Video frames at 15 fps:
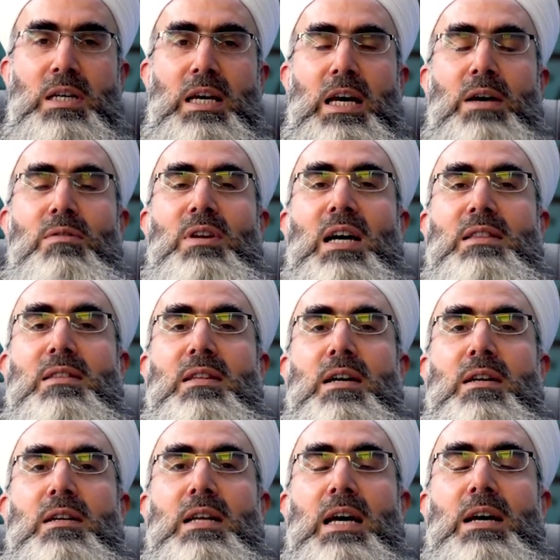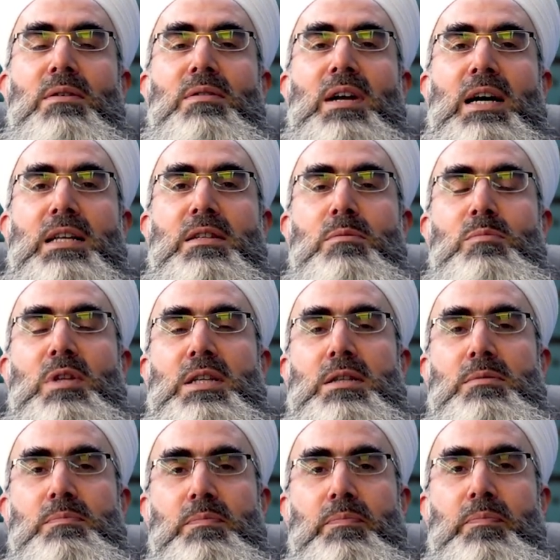Evlatlarına evladım
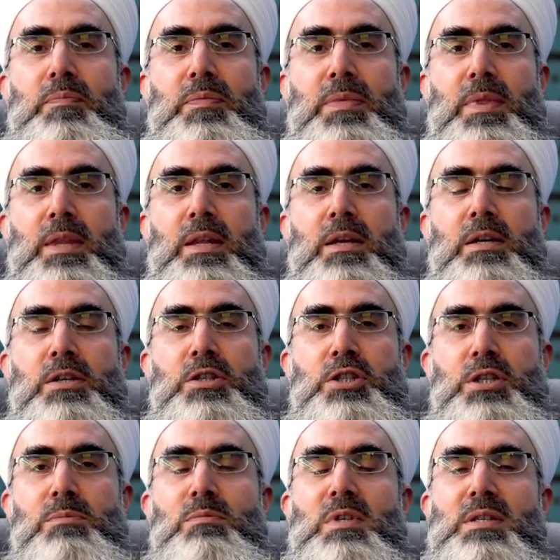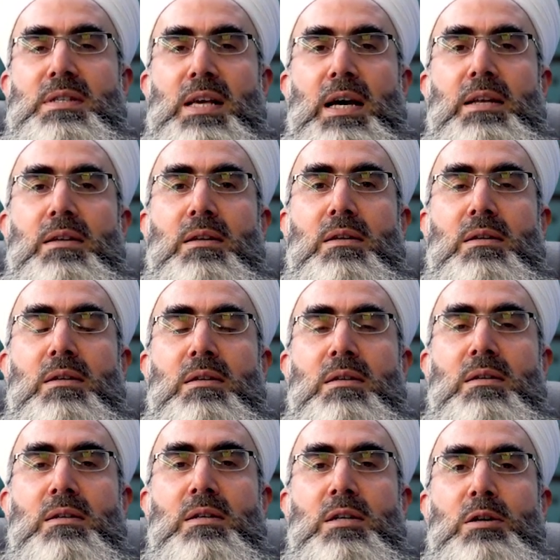dedim. Şimdi sen
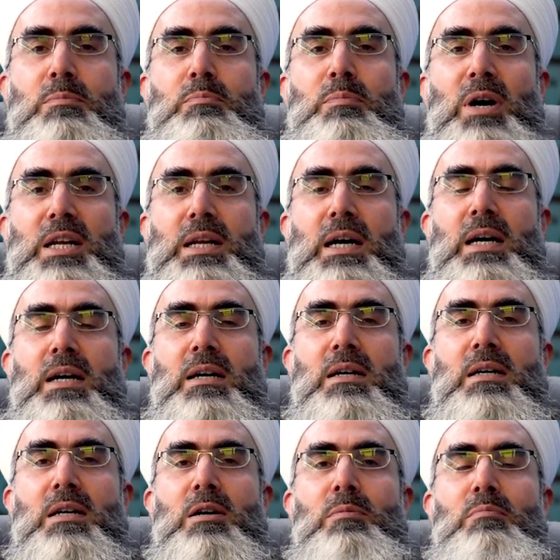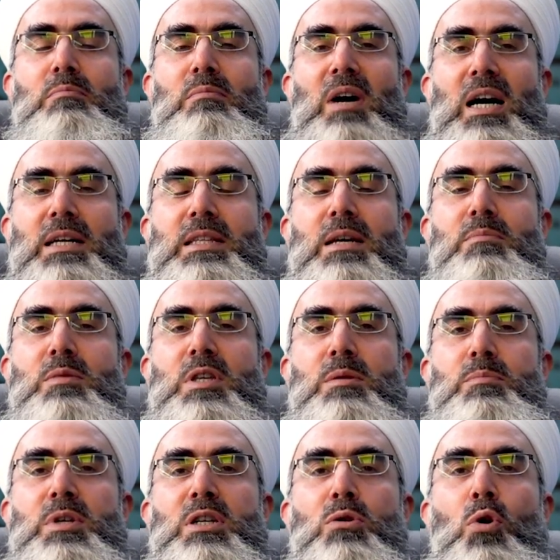bana madem ki
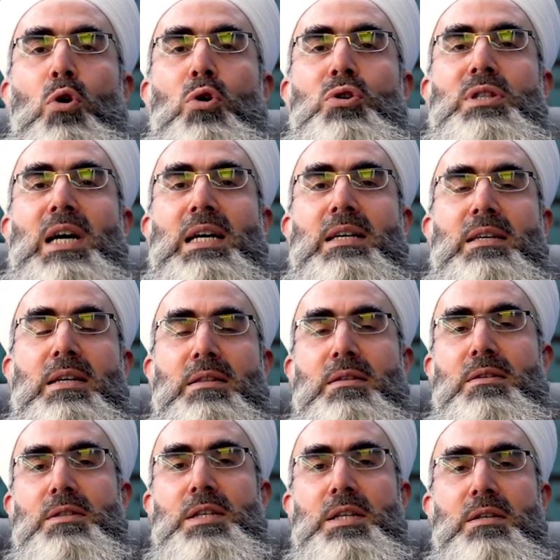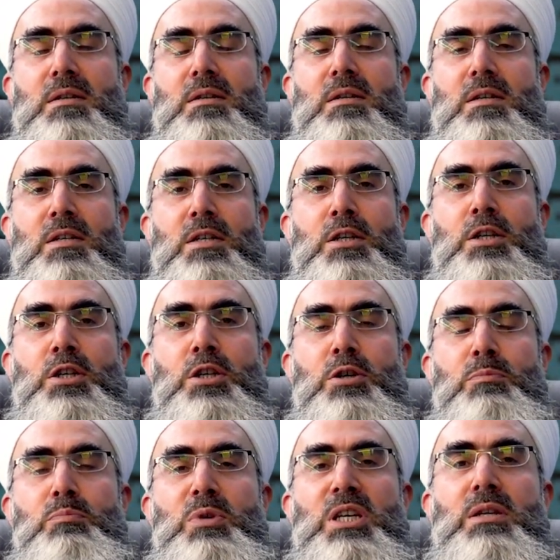bir ortak getirdin,
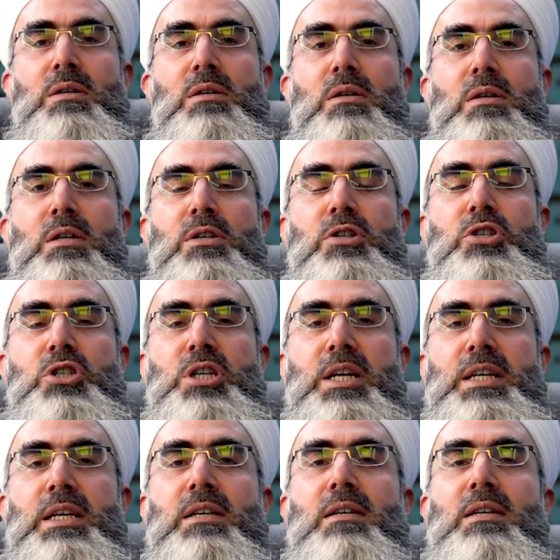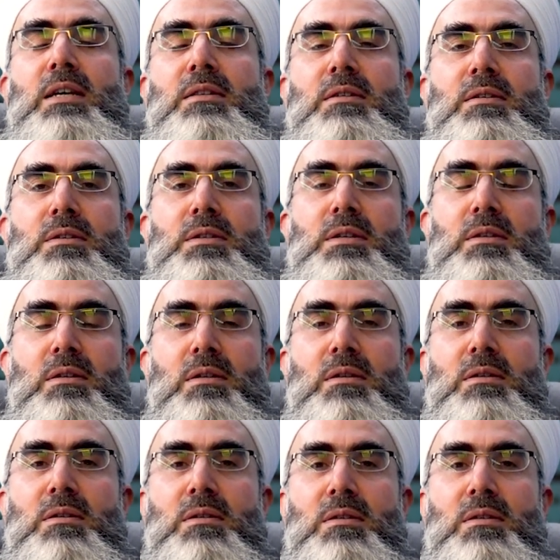bir şerik getirdin.